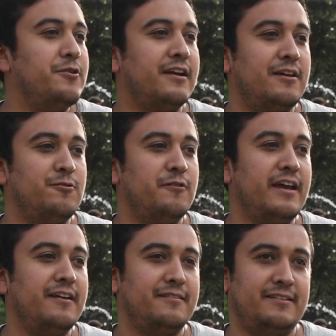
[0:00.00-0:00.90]
que uno
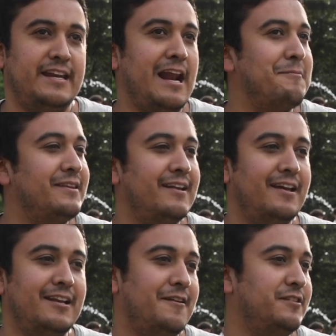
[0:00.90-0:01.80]
ve generalmente en la
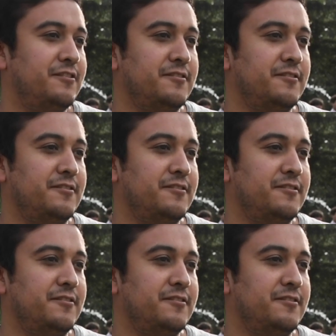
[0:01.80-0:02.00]
televisión.